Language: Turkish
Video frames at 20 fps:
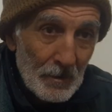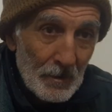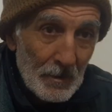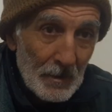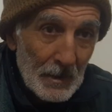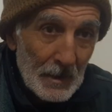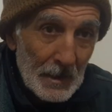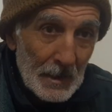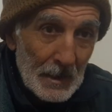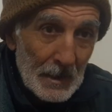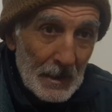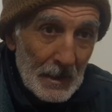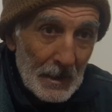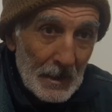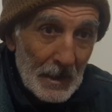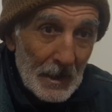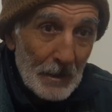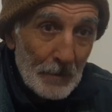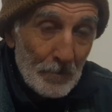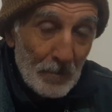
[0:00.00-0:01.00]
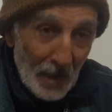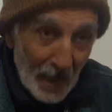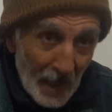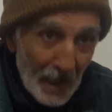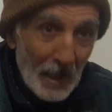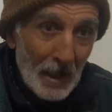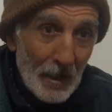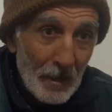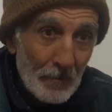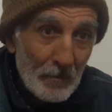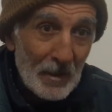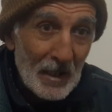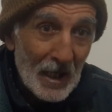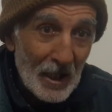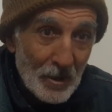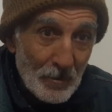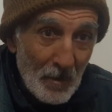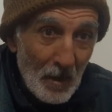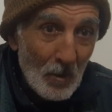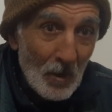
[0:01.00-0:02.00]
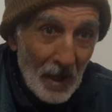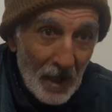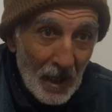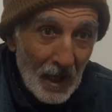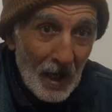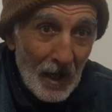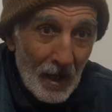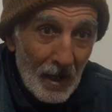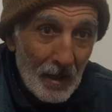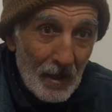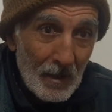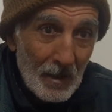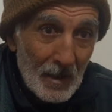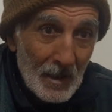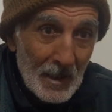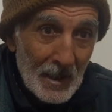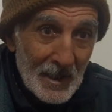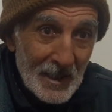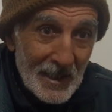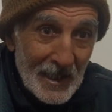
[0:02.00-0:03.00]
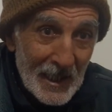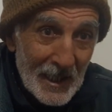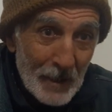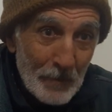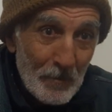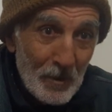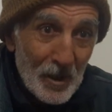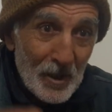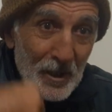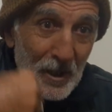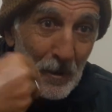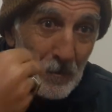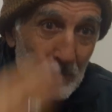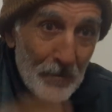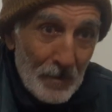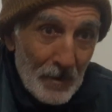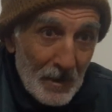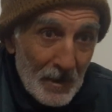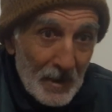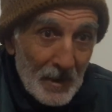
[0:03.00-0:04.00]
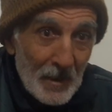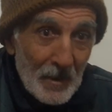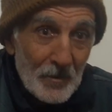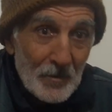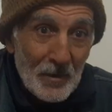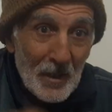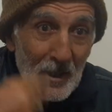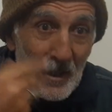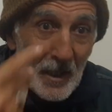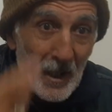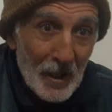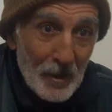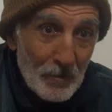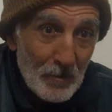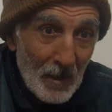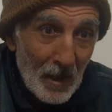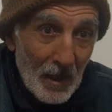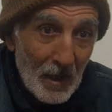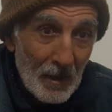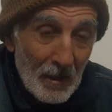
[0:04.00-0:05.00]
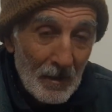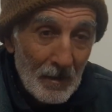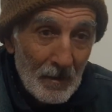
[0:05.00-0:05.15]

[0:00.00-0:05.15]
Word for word: Birlik mi var? Ne? Birleşme var ha. Yeni bir tip insan yaratma.